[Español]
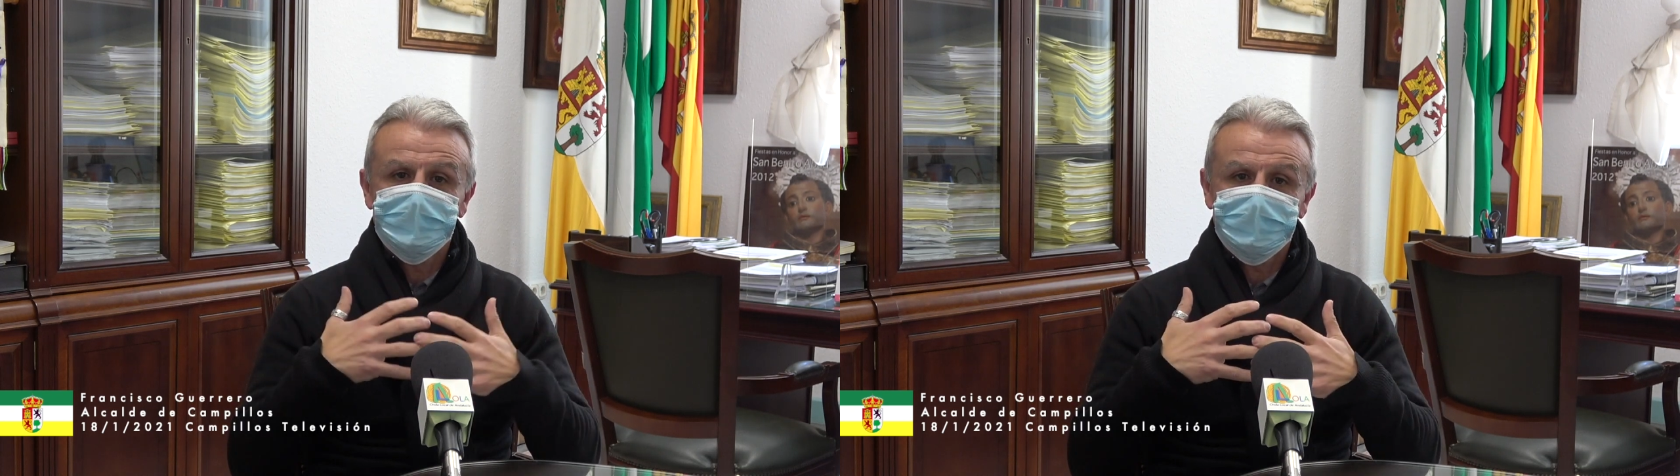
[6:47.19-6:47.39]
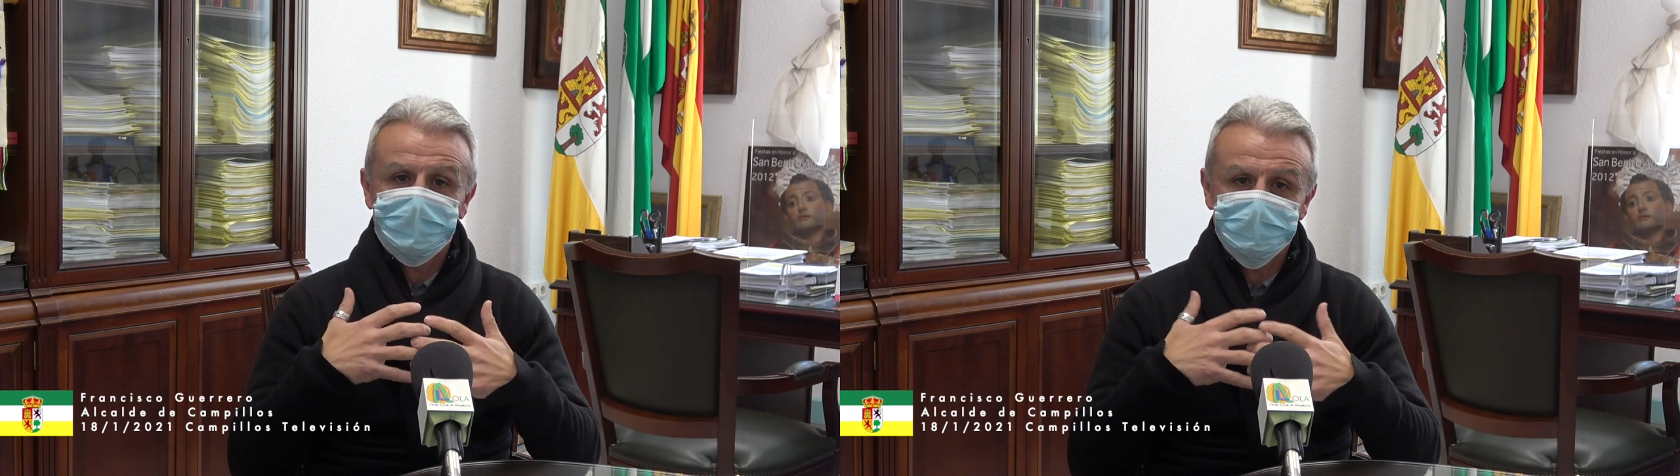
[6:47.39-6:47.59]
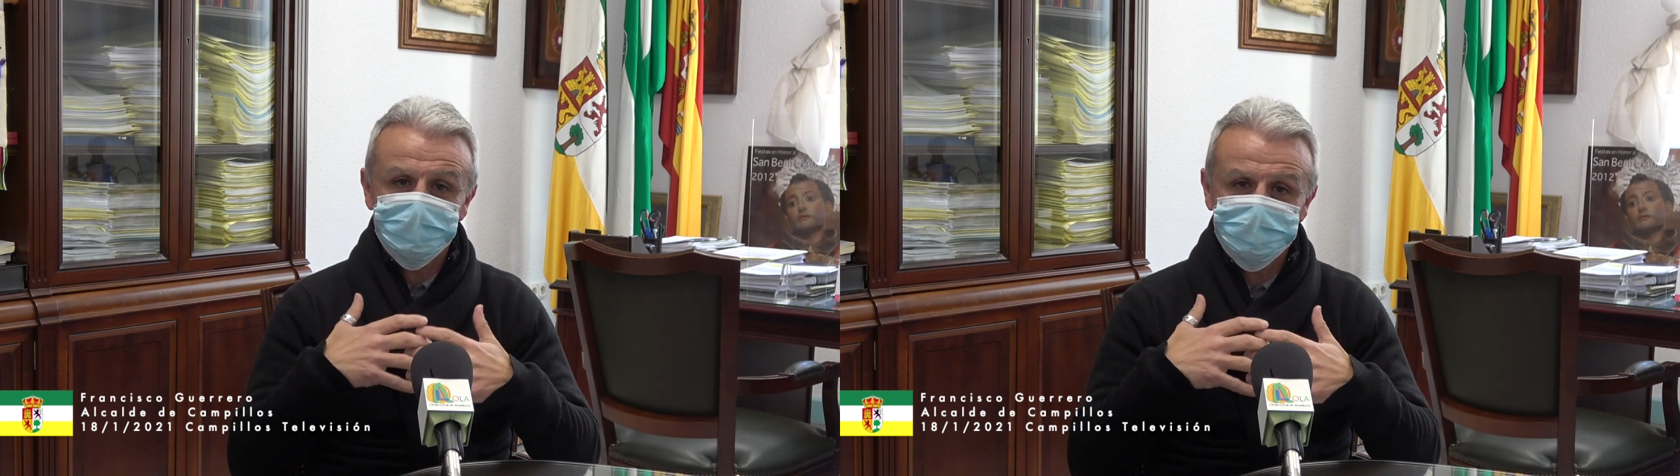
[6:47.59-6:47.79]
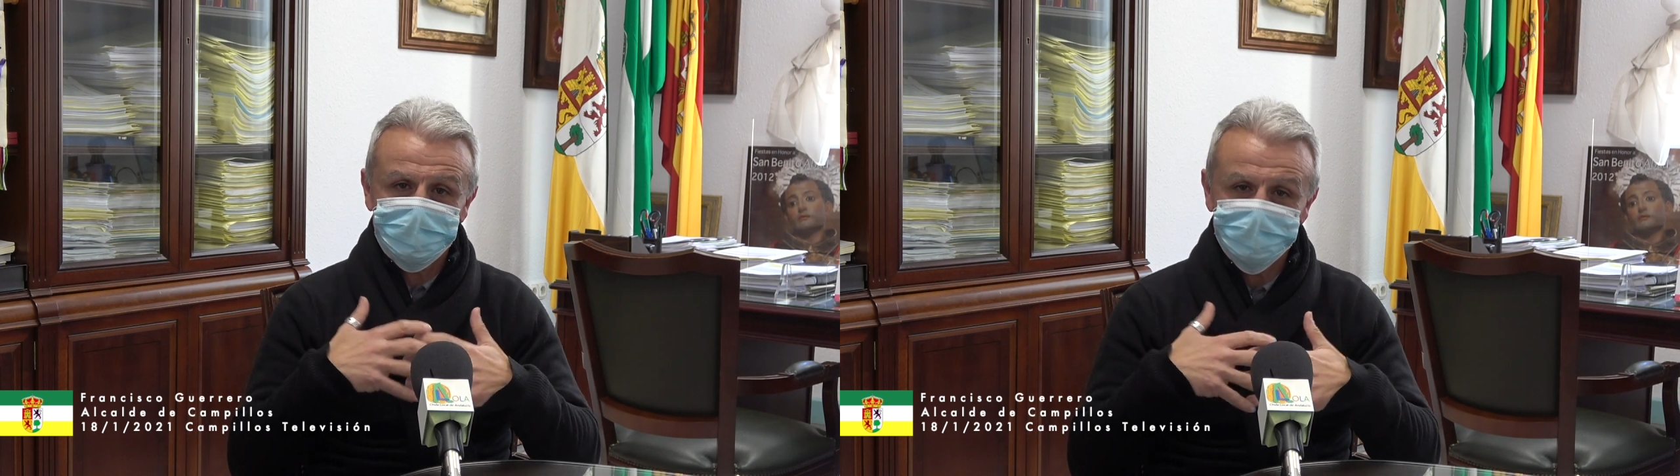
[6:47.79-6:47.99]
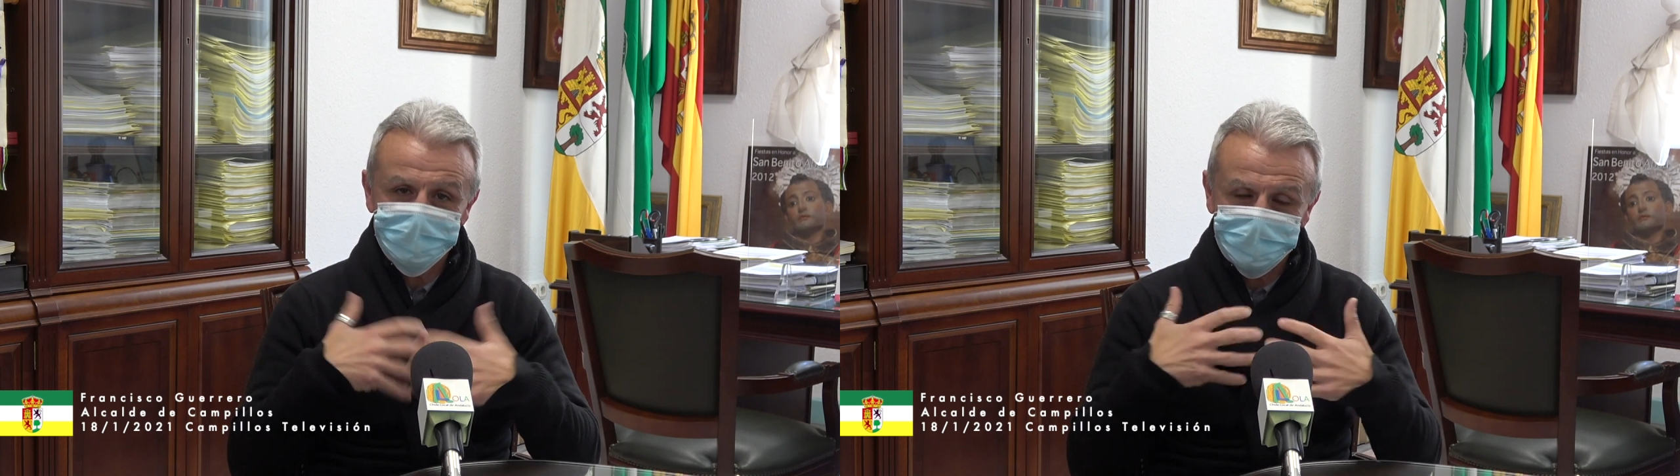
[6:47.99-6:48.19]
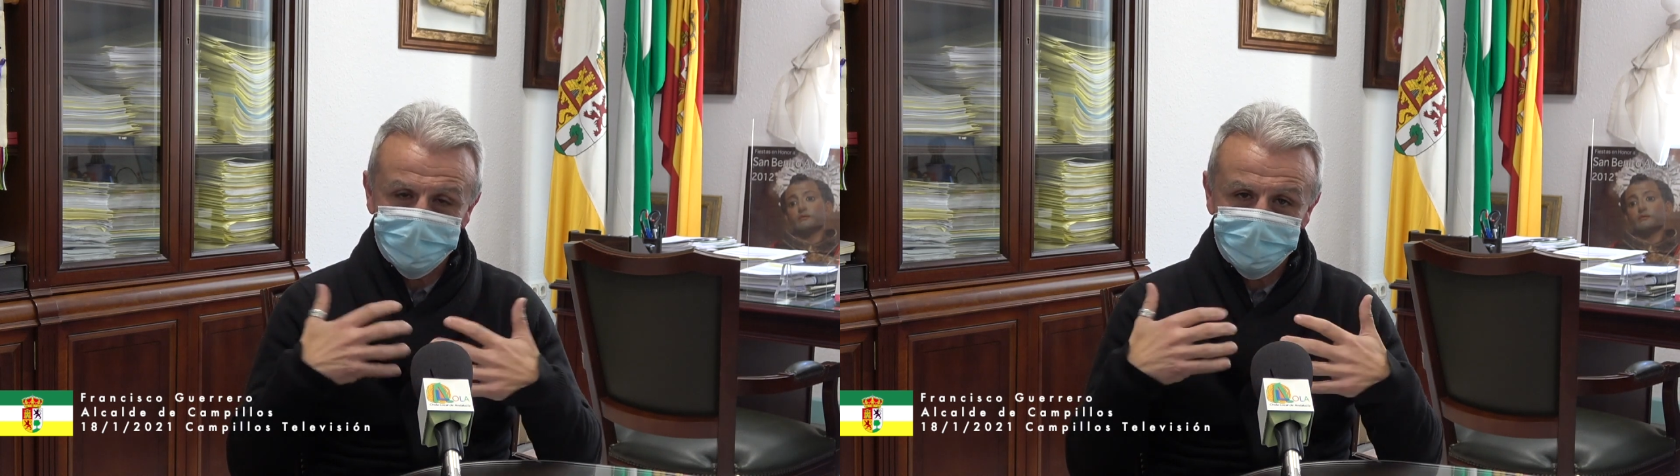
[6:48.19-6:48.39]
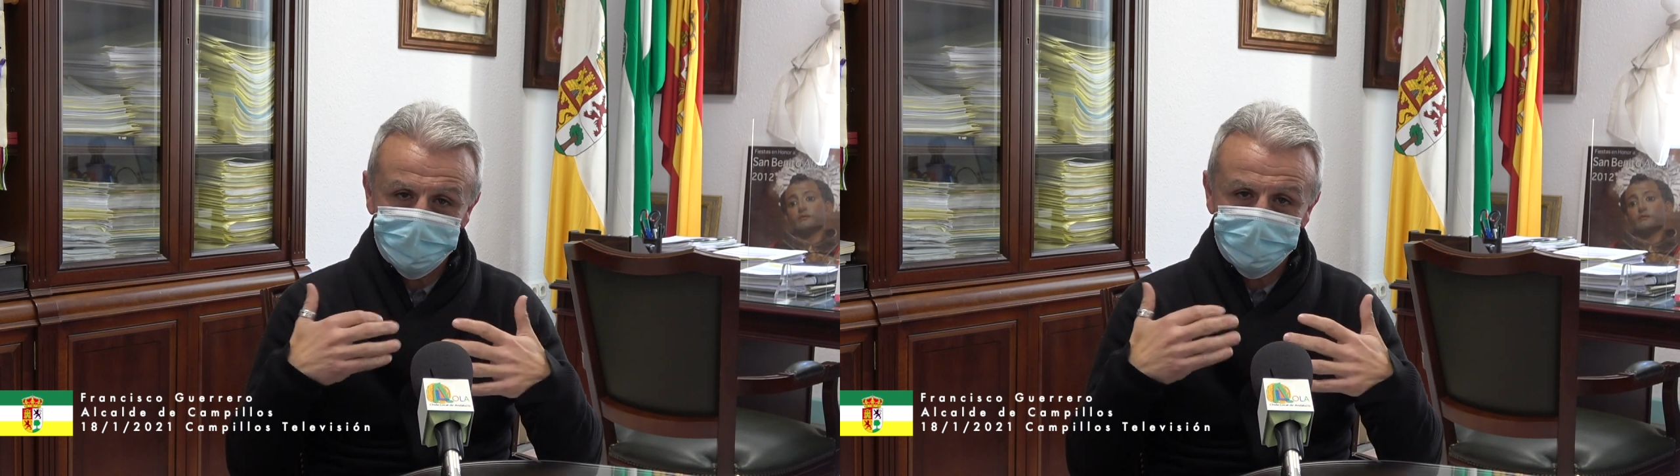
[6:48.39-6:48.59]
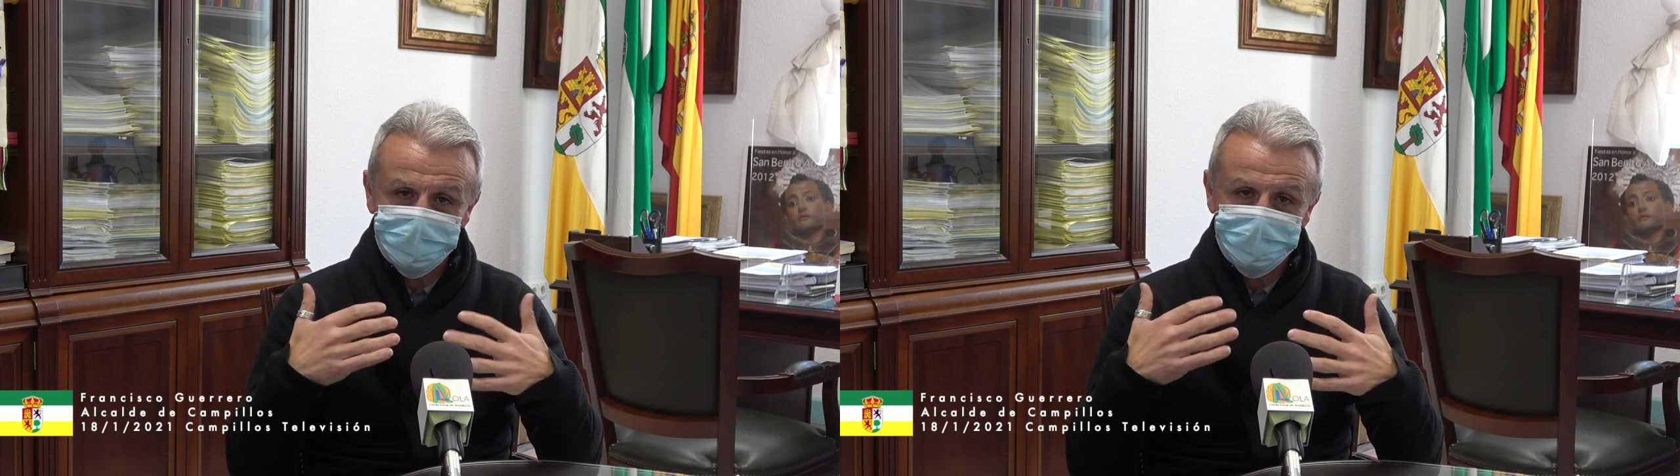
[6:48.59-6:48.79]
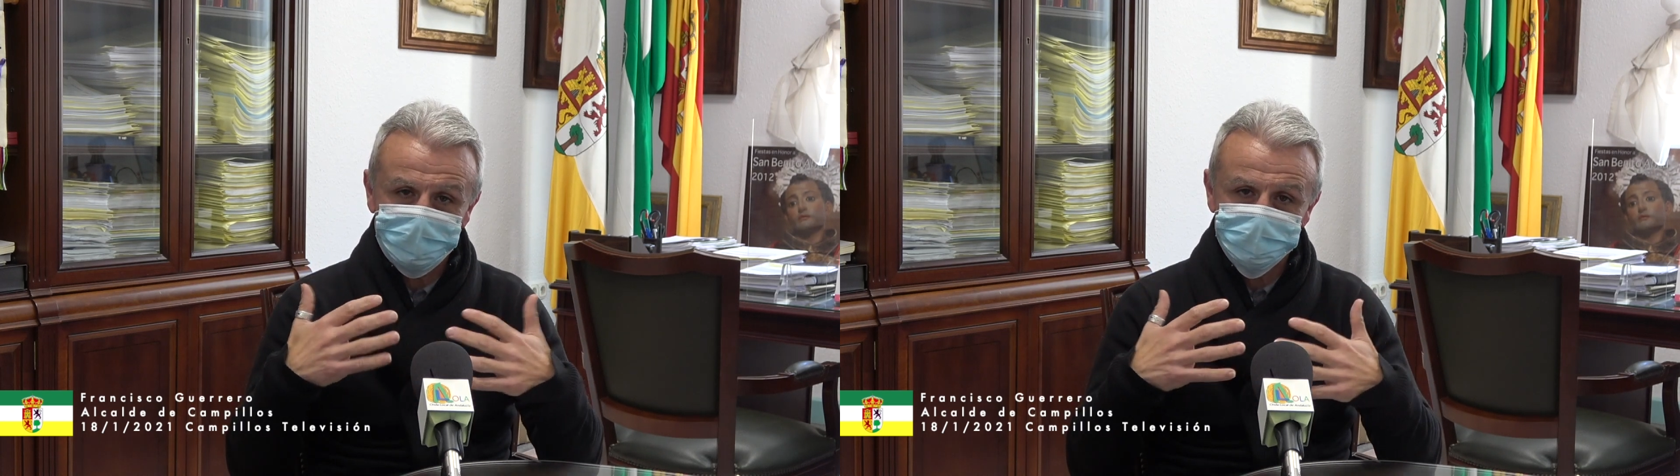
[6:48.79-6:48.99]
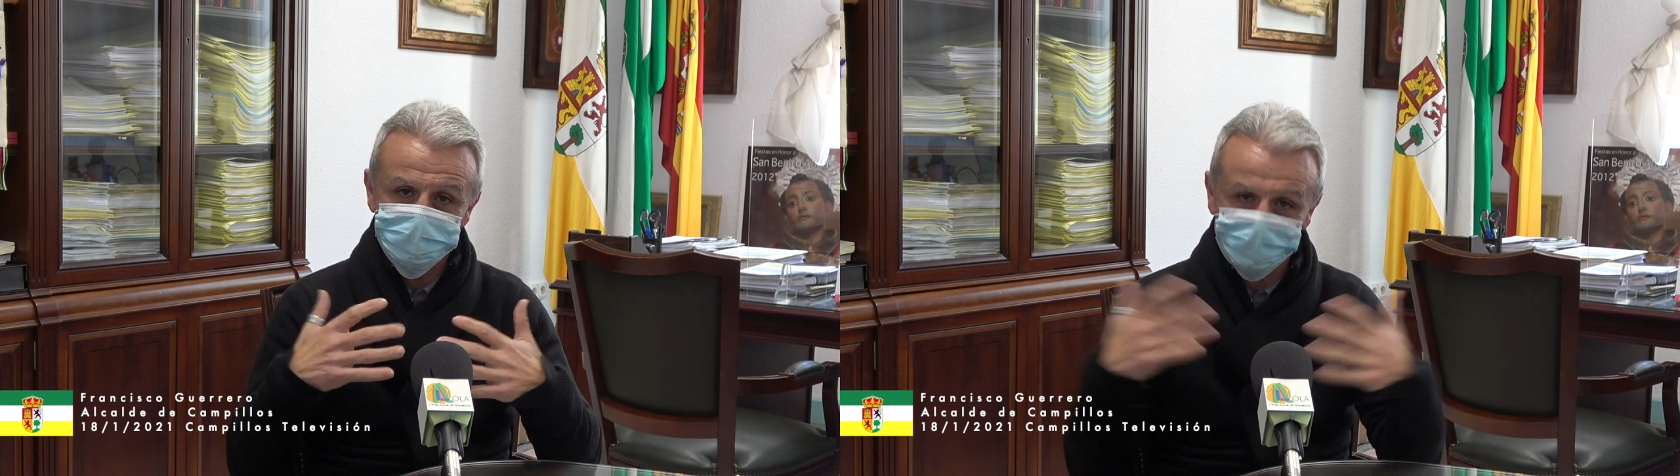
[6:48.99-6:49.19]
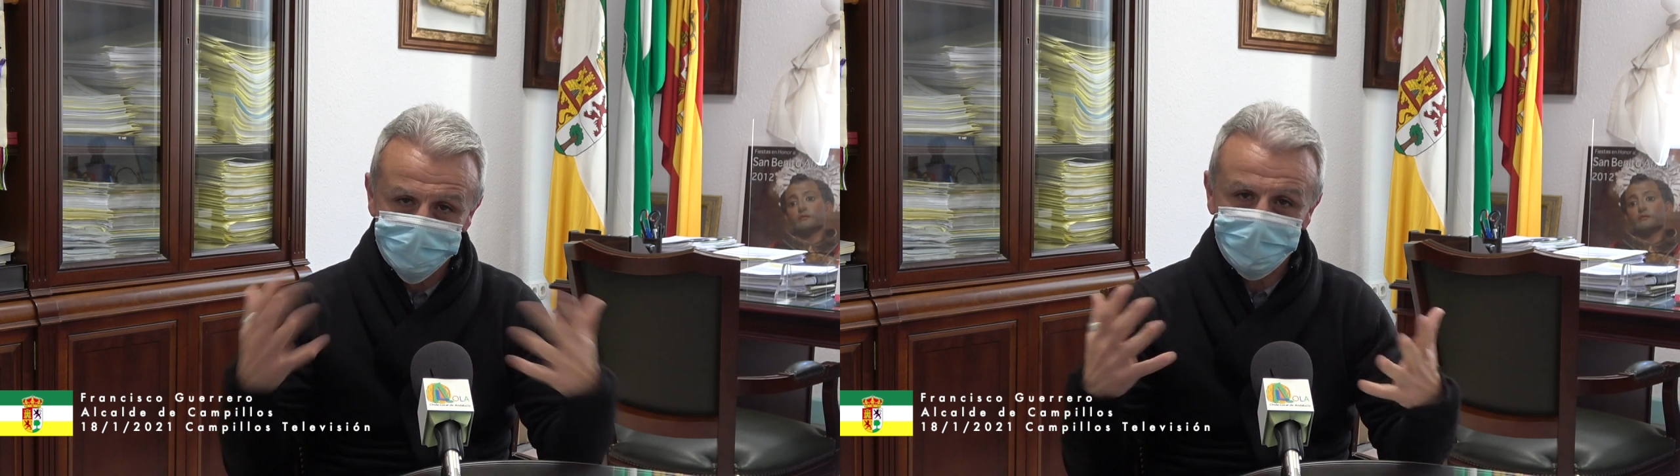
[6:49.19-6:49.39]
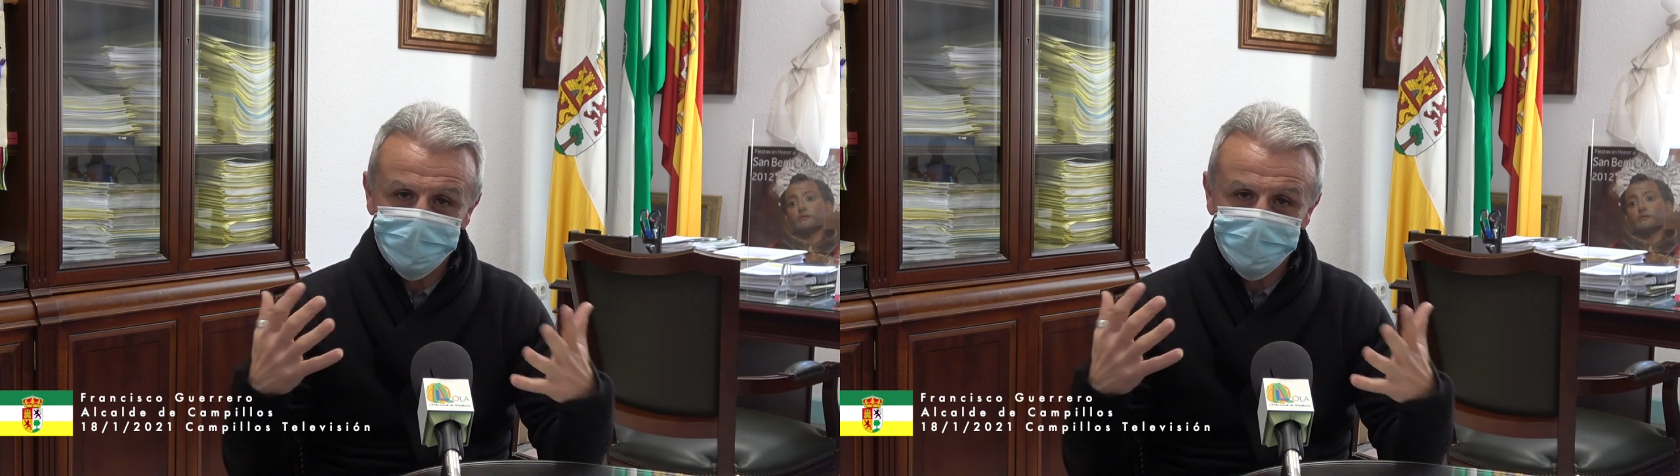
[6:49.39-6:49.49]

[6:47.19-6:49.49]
en nuestra vida social,